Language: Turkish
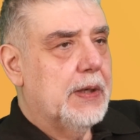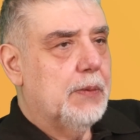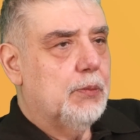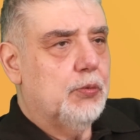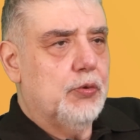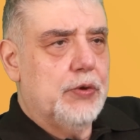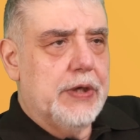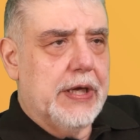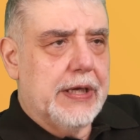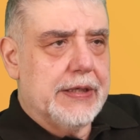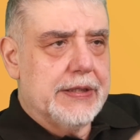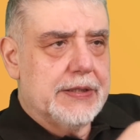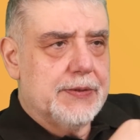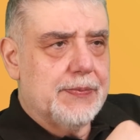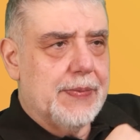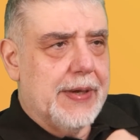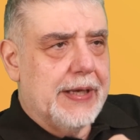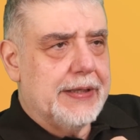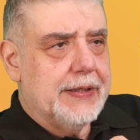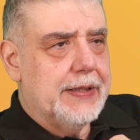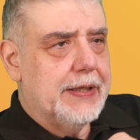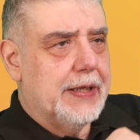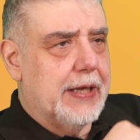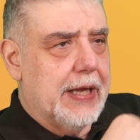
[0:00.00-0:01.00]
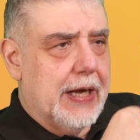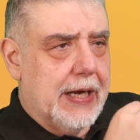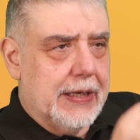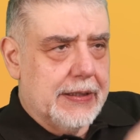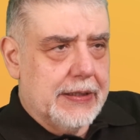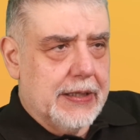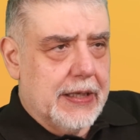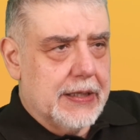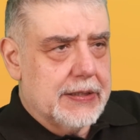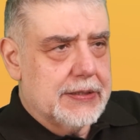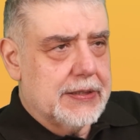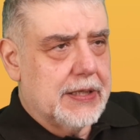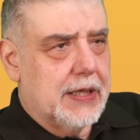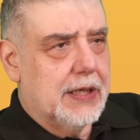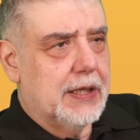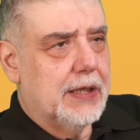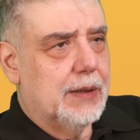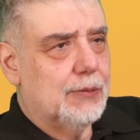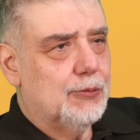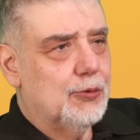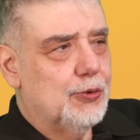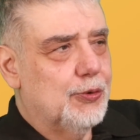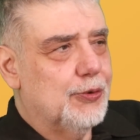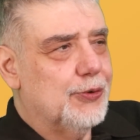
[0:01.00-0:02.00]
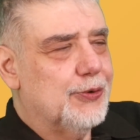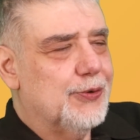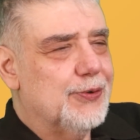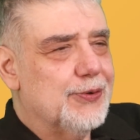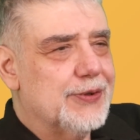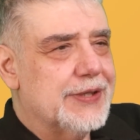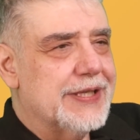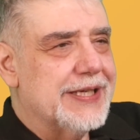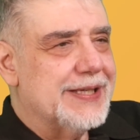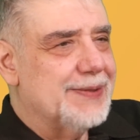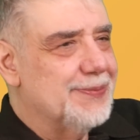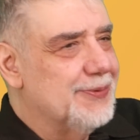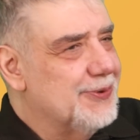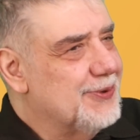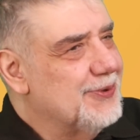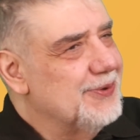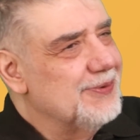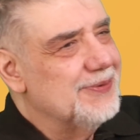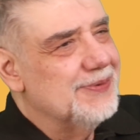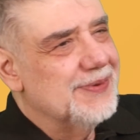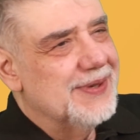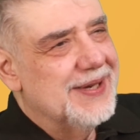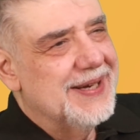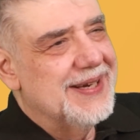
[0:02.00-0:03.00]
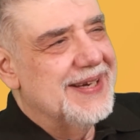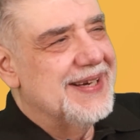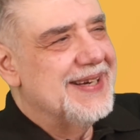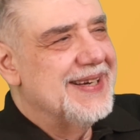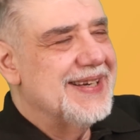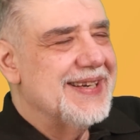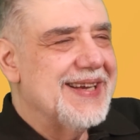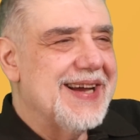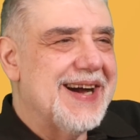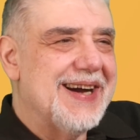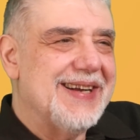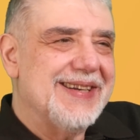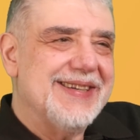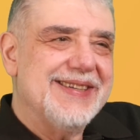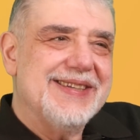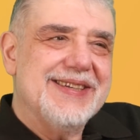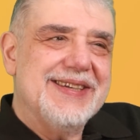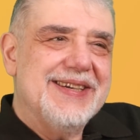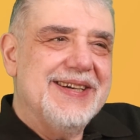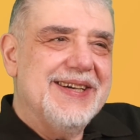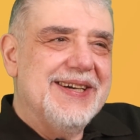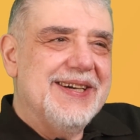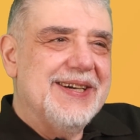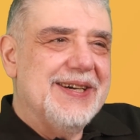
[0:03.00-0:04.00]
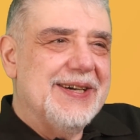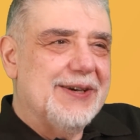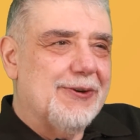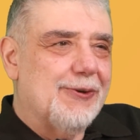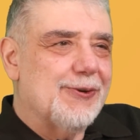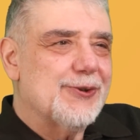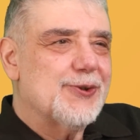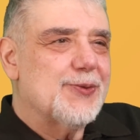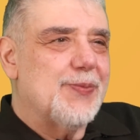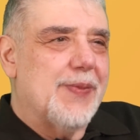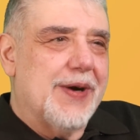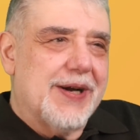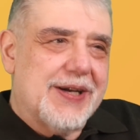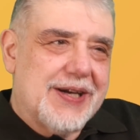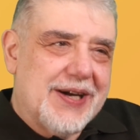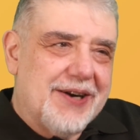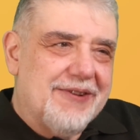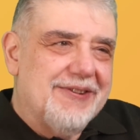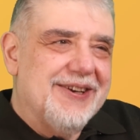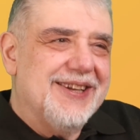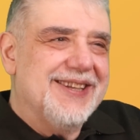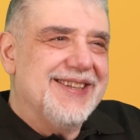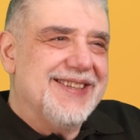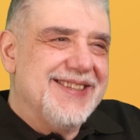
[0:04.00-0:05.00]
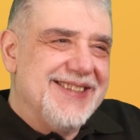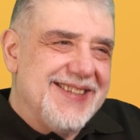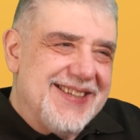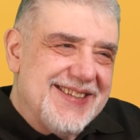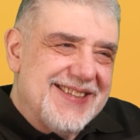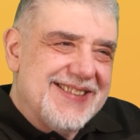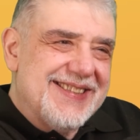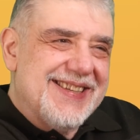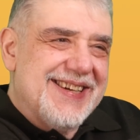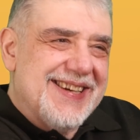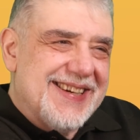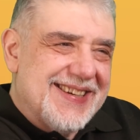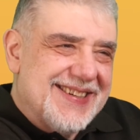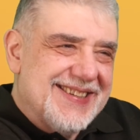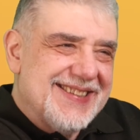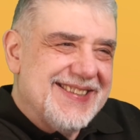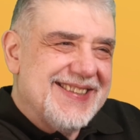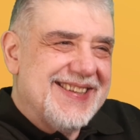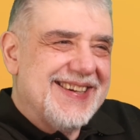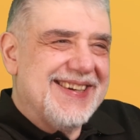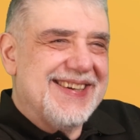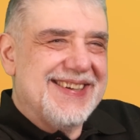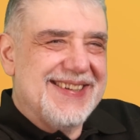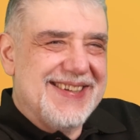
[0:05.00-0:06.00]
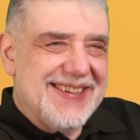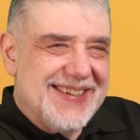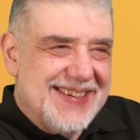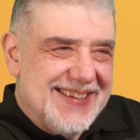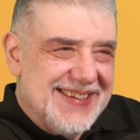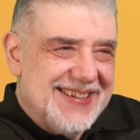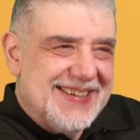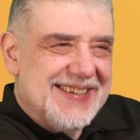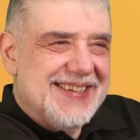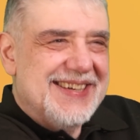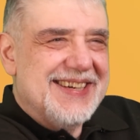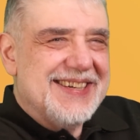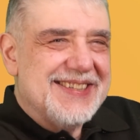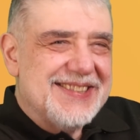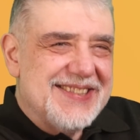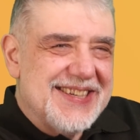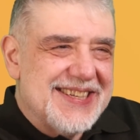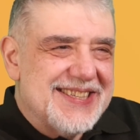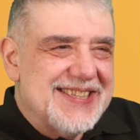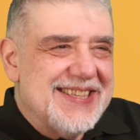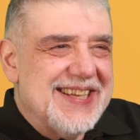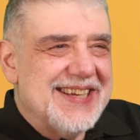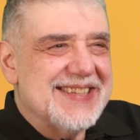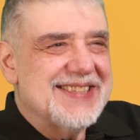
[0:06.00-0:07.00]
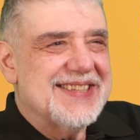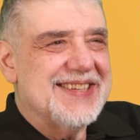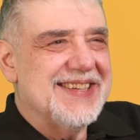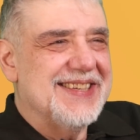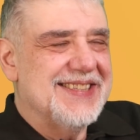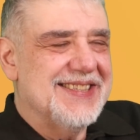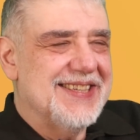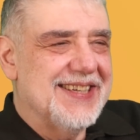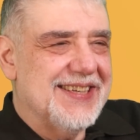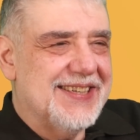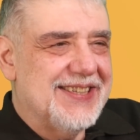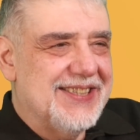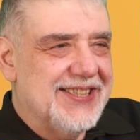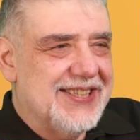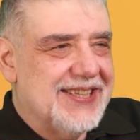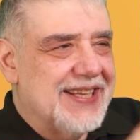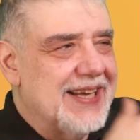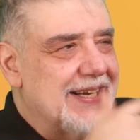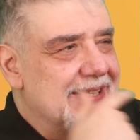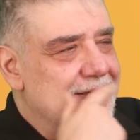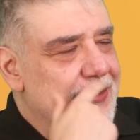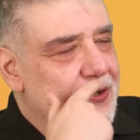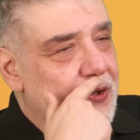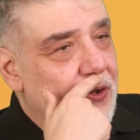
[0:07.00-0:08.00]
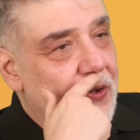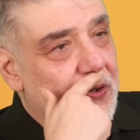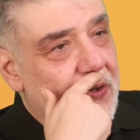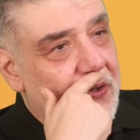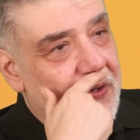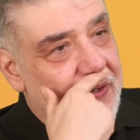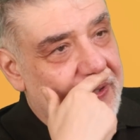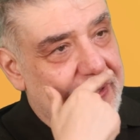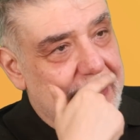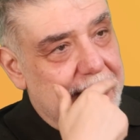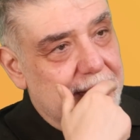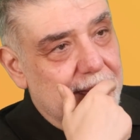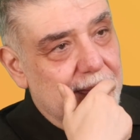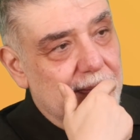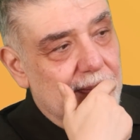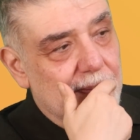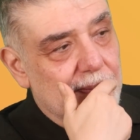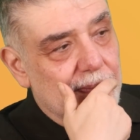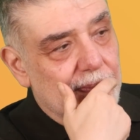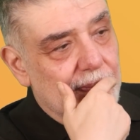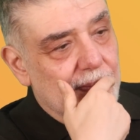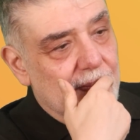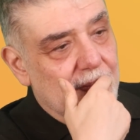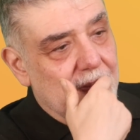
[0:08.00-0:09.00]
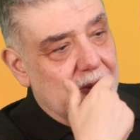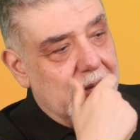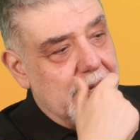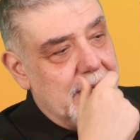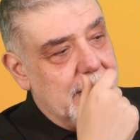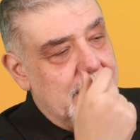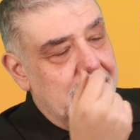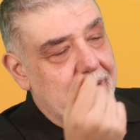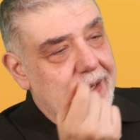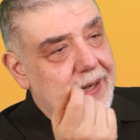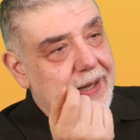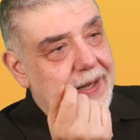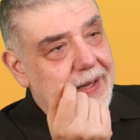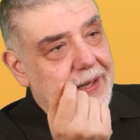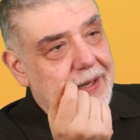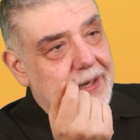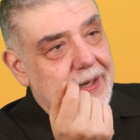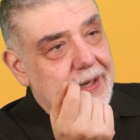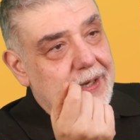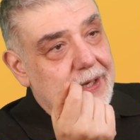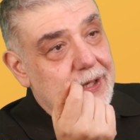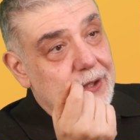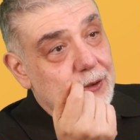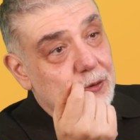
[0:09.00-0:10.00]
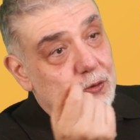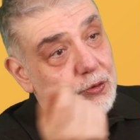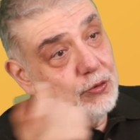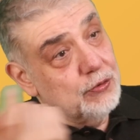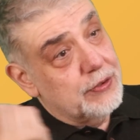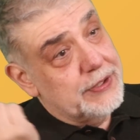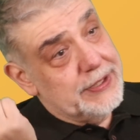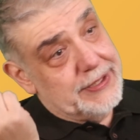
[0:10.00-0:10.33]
bunu yalnız ben değil Erdal Sağlam, Uğur Gürses bütün yani Osman Kavala'nın yanında yakında e, rezidans alacak kişiler söylüyorlar. E, kur